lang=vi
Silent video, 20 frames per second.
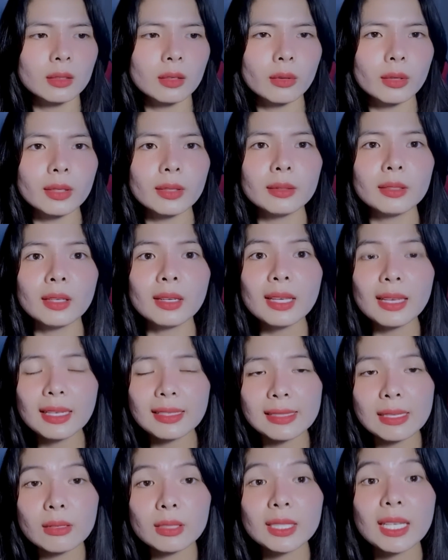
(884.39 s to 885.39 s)
rồi những
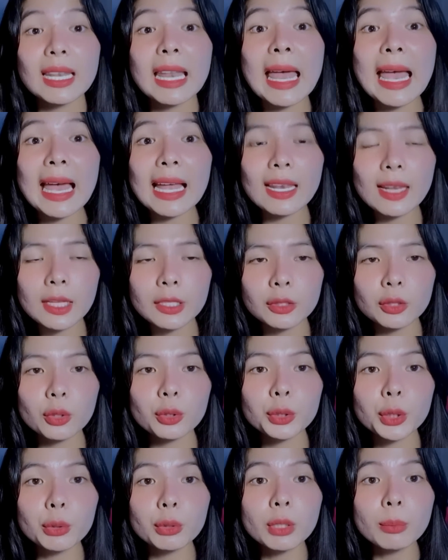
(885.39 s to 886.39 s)
cái lần sau người ta la lên
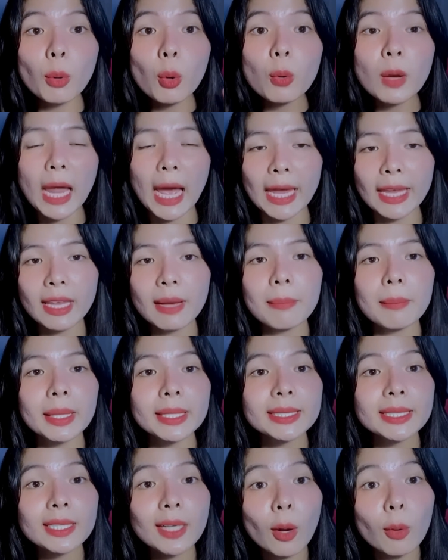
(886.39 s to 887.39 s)
cho nhiều người bu lại á,
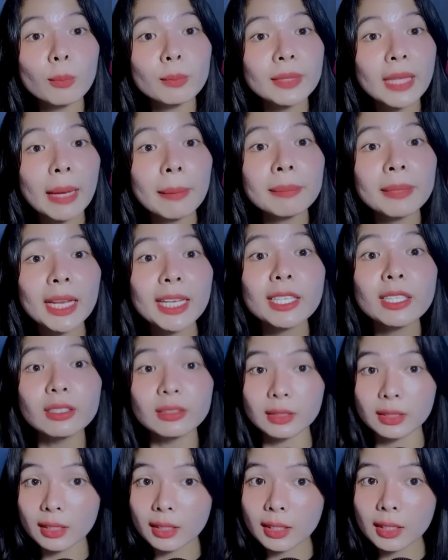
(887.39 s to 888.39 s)
bà sẽ không dám đánh
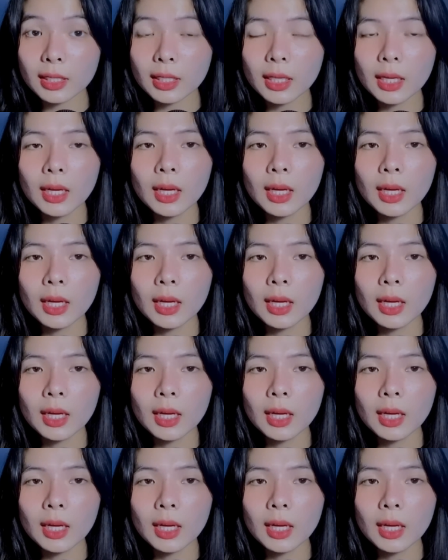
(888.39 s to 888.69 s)
nữa